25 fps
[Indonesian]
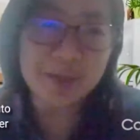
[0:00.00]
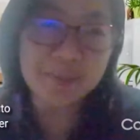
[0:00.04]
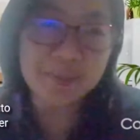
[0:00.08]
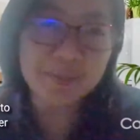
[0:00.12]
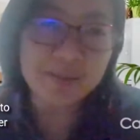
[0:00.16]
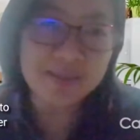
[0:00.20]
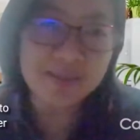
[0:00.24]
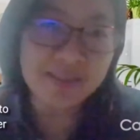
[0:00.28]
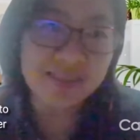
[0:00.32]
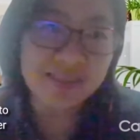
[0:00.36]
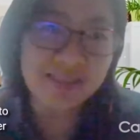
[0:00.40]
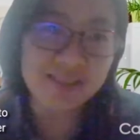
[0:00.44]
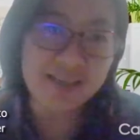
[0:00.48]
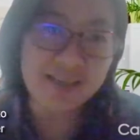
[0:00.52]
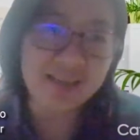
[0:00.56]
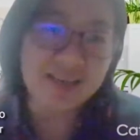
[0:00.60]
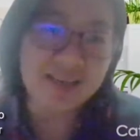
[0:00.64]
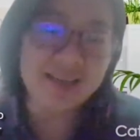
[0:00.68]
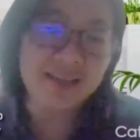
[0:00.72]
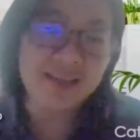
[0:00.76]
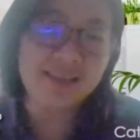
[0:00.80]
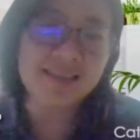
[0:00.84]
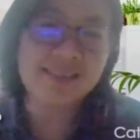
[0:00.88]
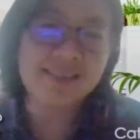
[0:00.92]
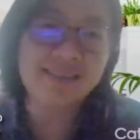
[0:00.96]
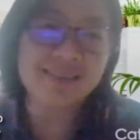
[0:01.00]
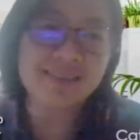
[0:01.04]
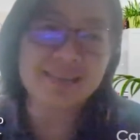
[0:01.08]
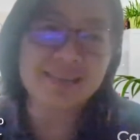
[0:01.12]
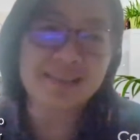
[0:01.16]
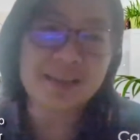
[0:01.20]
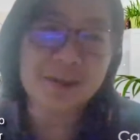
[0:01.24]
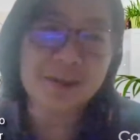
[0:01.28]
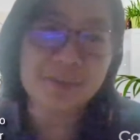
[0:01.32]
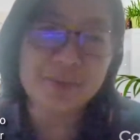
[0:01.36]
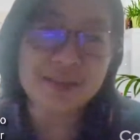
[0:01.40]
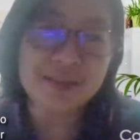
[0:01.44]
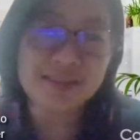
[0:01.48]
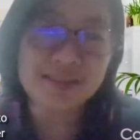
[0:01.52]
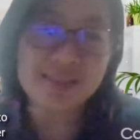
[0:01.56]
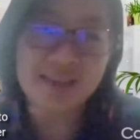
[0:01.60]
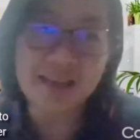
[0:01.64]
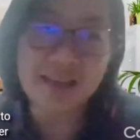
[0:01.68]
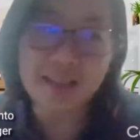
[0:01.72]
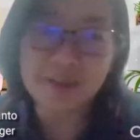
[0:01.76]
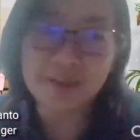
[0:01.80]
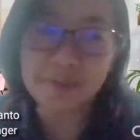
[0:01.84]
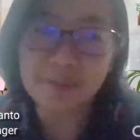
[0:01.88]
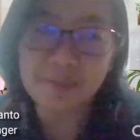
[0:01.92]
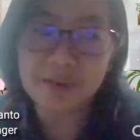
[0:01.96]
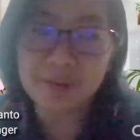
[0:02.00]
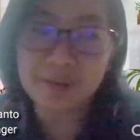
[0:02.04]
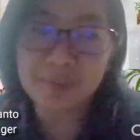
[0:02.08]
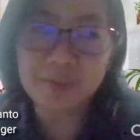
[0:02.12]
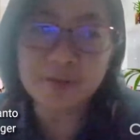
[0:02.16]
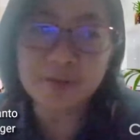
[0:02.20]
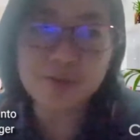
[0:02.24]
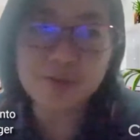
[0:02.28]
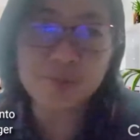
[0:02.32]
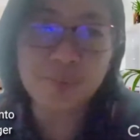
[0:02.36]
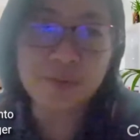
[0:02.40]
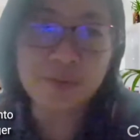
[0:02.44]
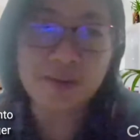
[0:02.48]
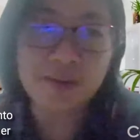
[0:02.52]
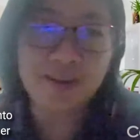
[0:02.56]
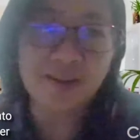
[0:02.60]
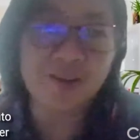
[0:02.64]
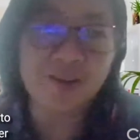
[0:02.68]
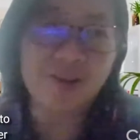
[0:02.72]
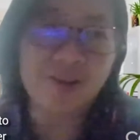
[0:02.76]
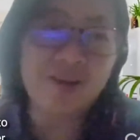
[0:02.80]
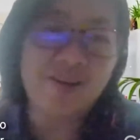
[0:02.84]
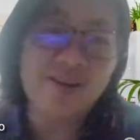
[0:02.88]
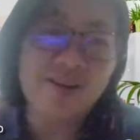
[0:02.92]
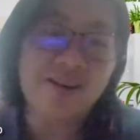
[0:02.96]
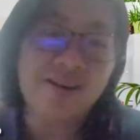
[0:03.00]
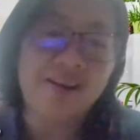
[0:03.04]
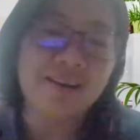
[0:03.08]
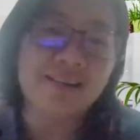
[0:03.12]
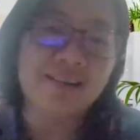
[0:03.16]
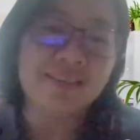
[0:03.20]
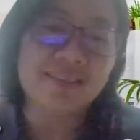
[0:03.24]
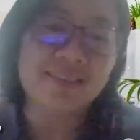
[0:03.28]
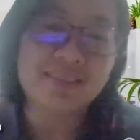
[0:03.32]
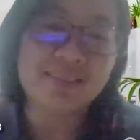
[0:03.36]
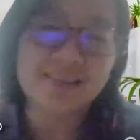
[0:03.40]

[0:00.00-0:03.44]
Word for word: Mbak Sisa. Selamat siang teman-teman semua rekon.